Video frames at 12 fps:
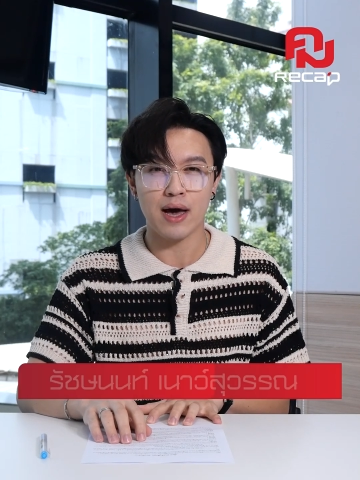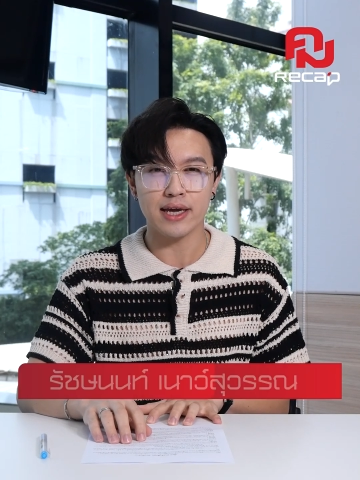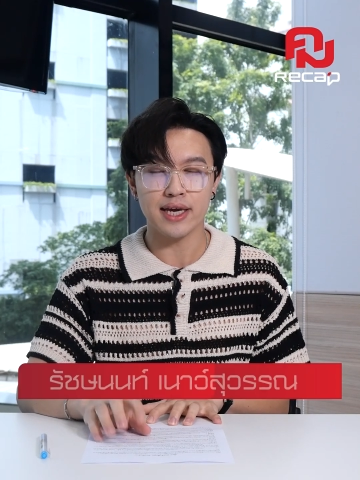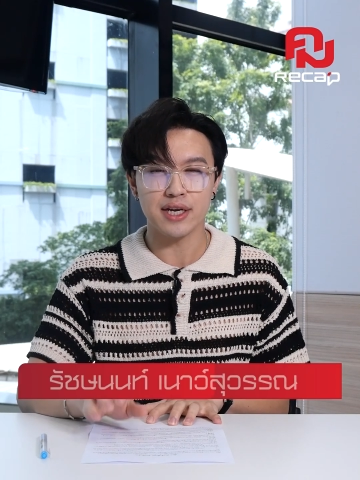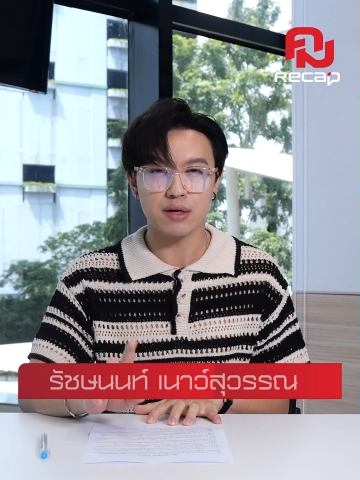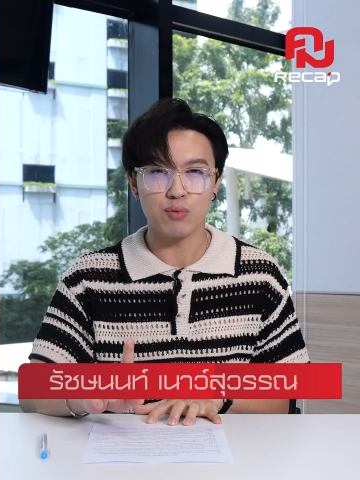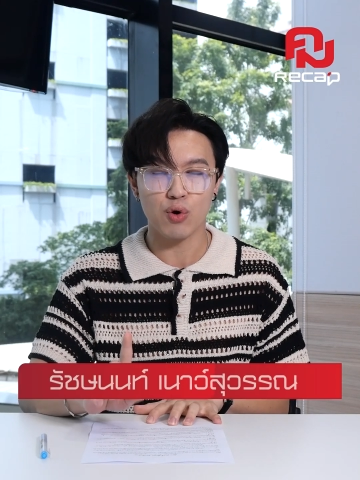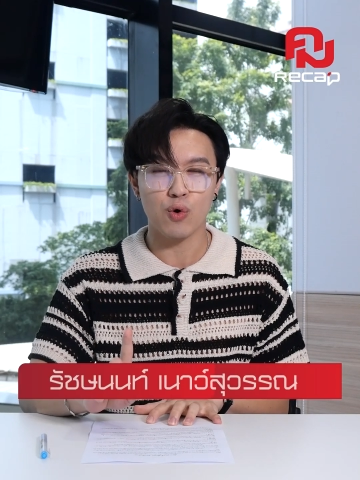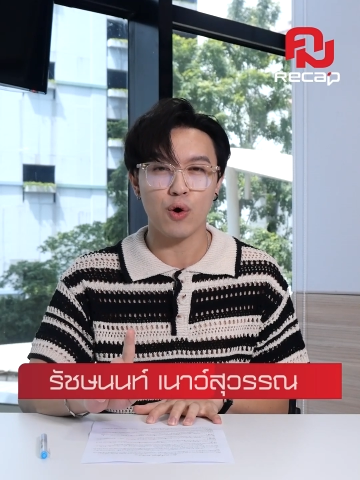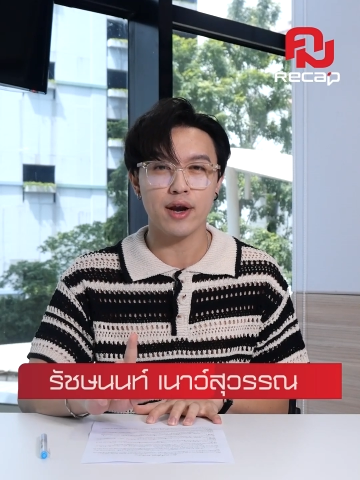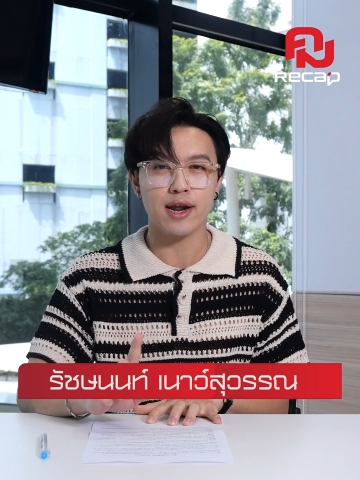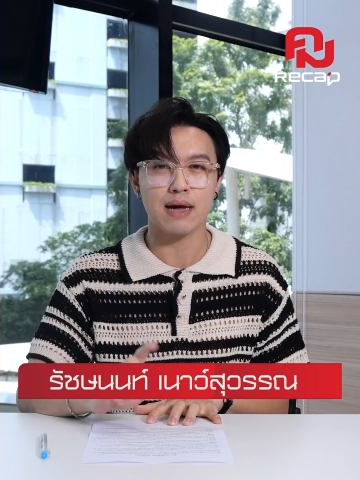ว่าอีกหนึ่งบุคค
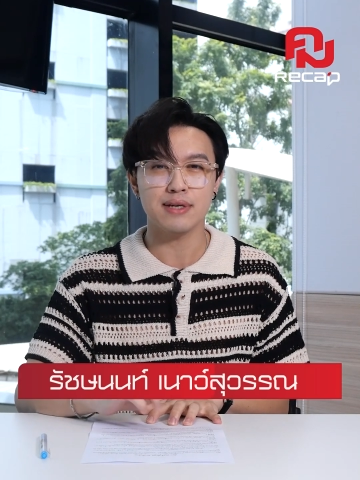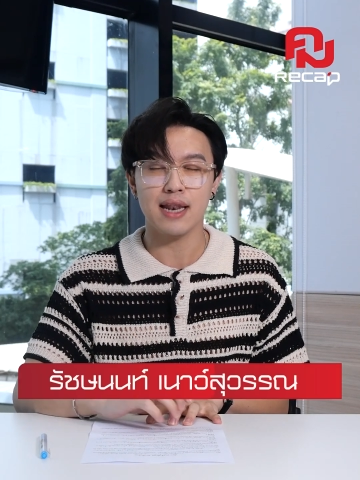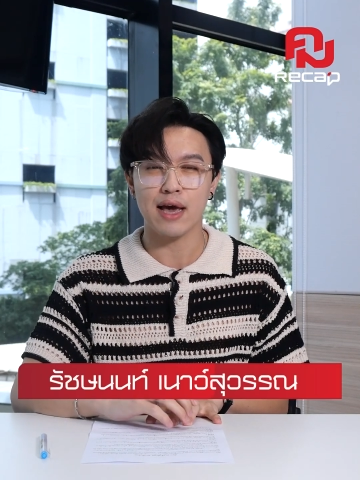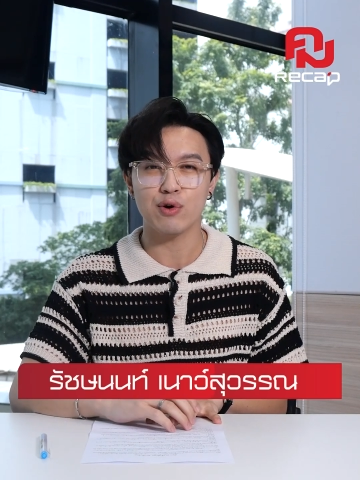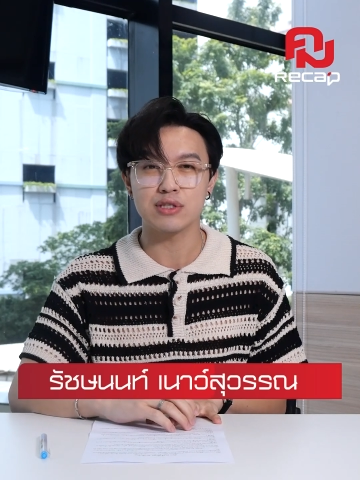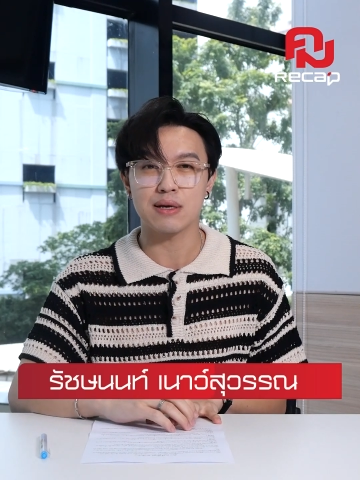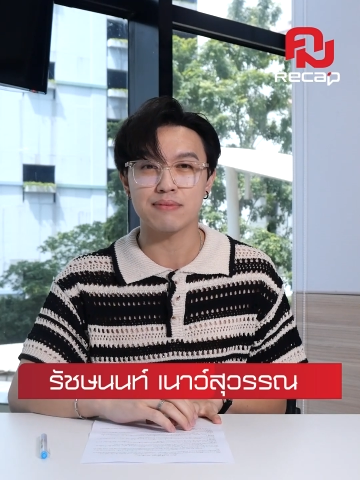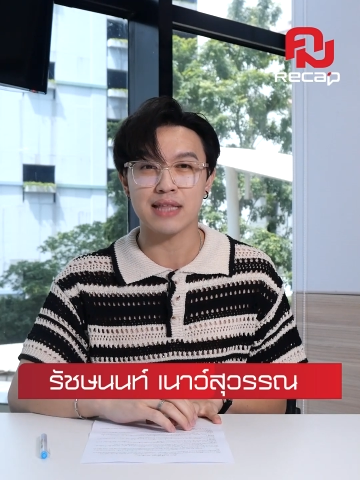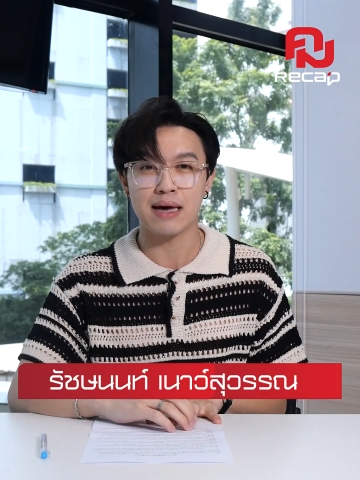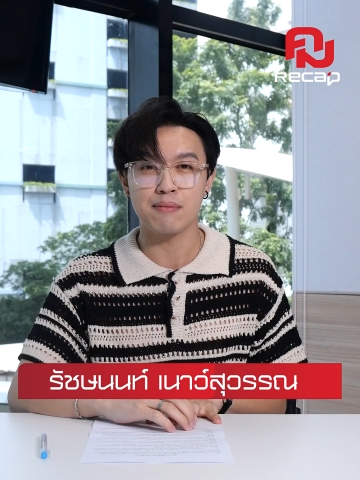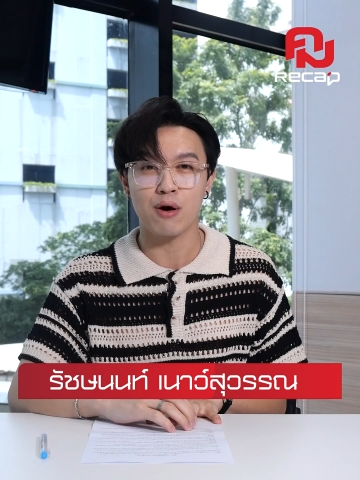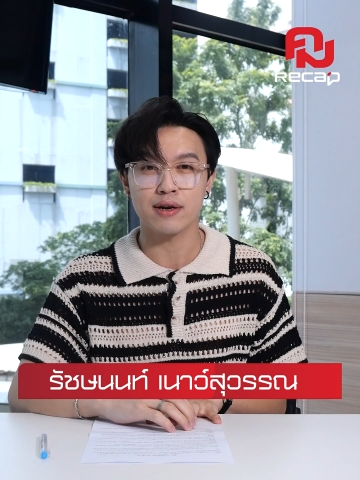ลนะครับ ที่หลายคนจับ
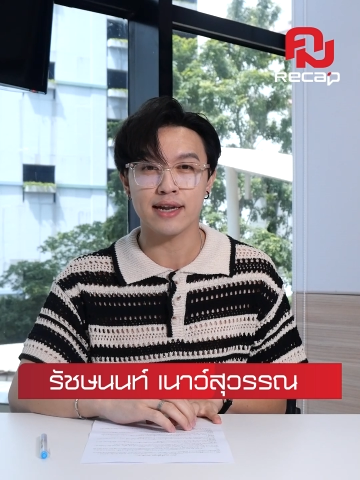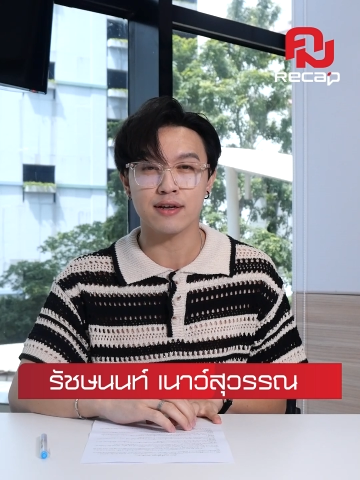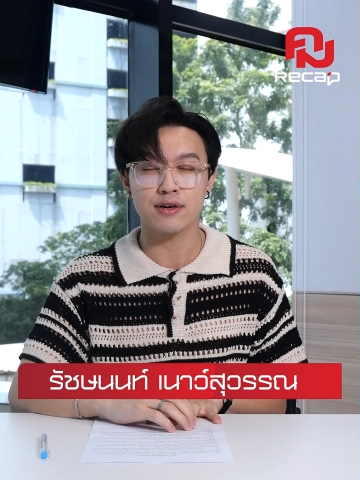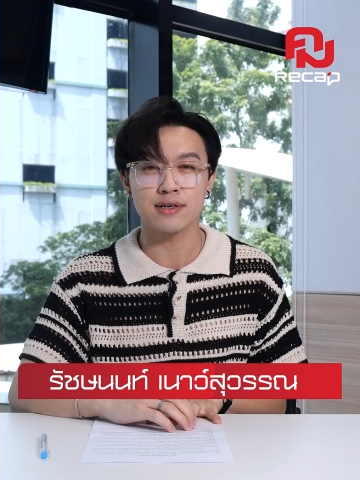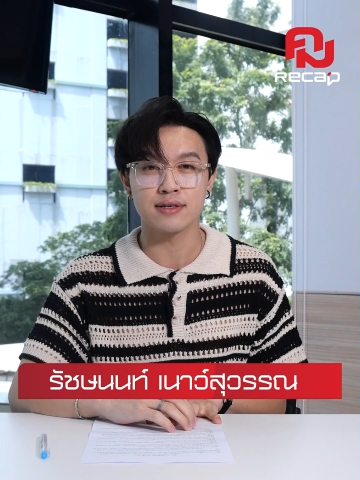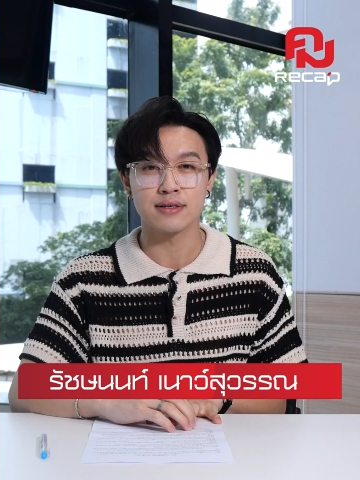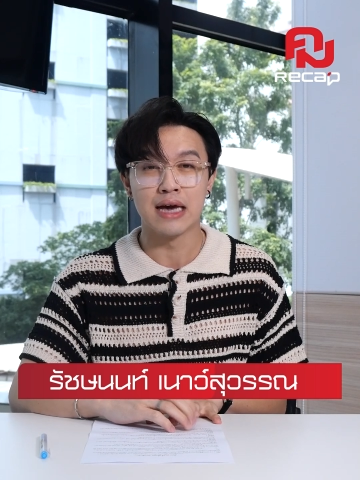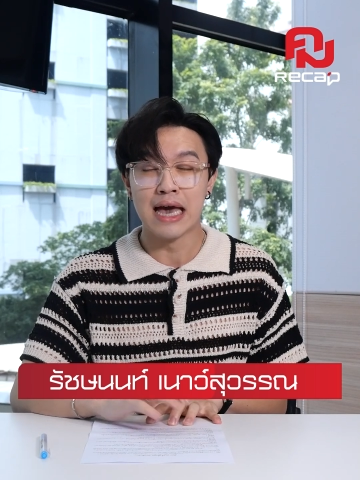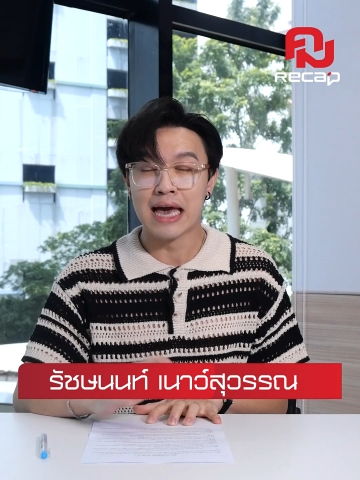ตามองนั้นก็คือ